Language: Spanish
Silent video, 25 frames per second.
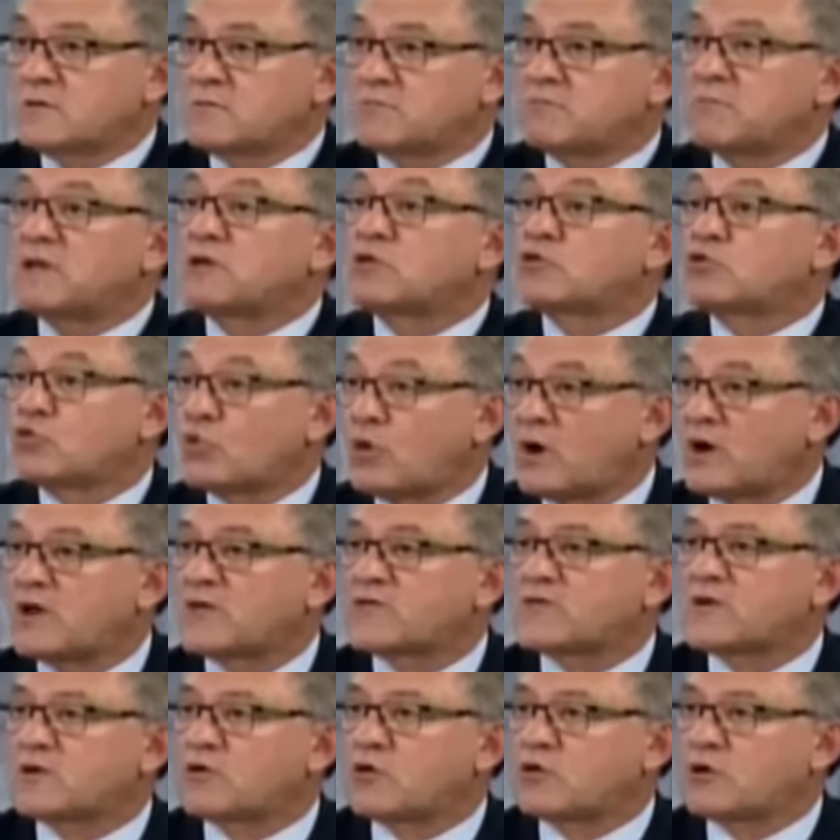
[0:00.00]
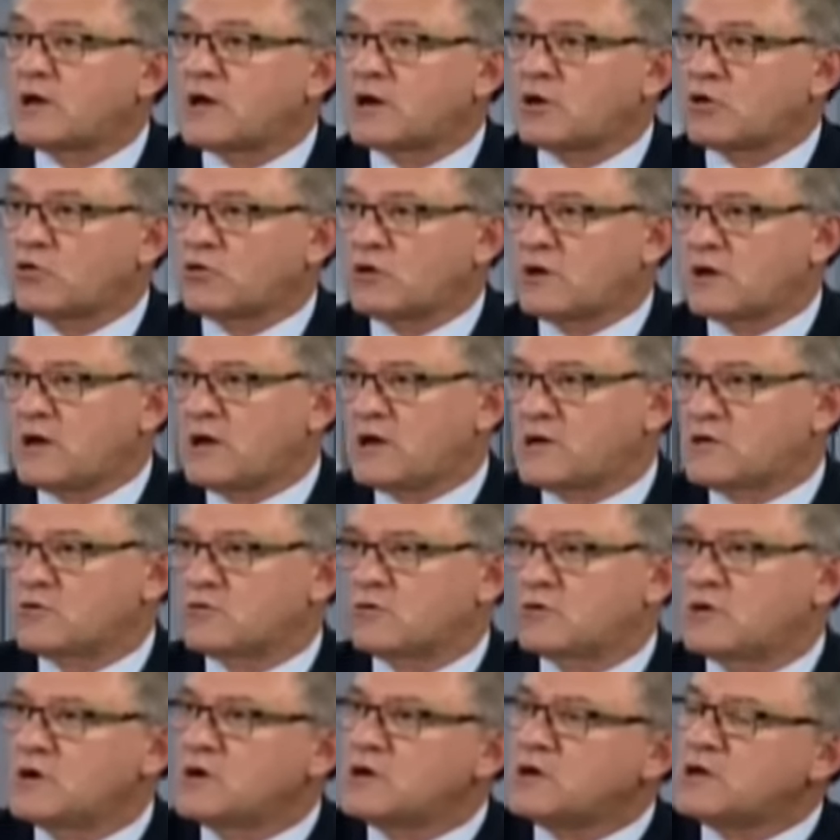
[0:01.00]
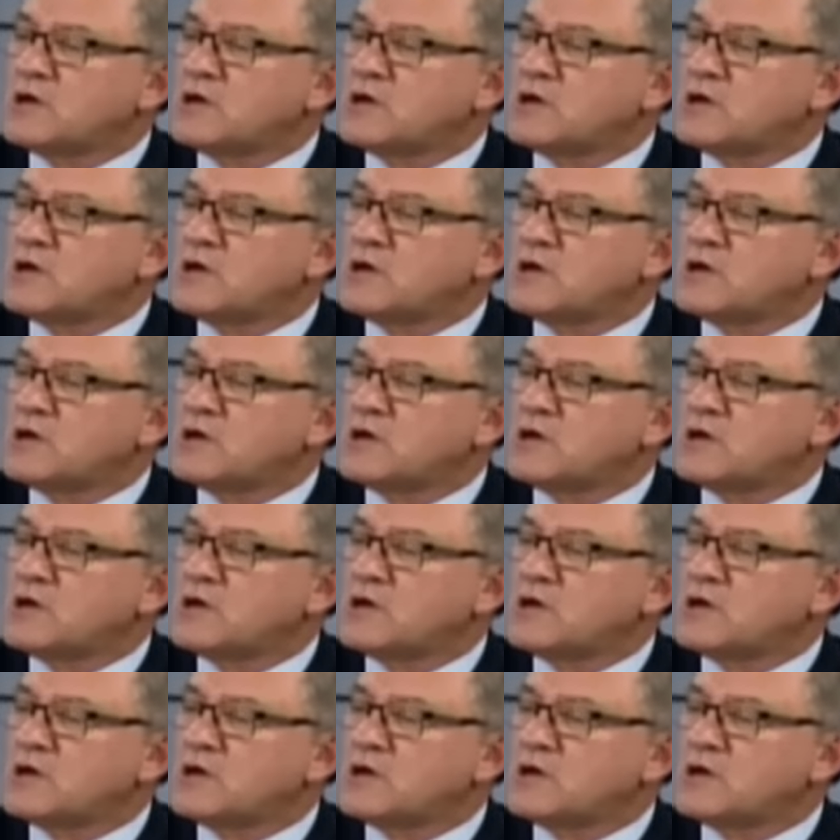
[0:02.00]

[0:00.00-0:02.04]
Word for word: mensuales a lo largo del año.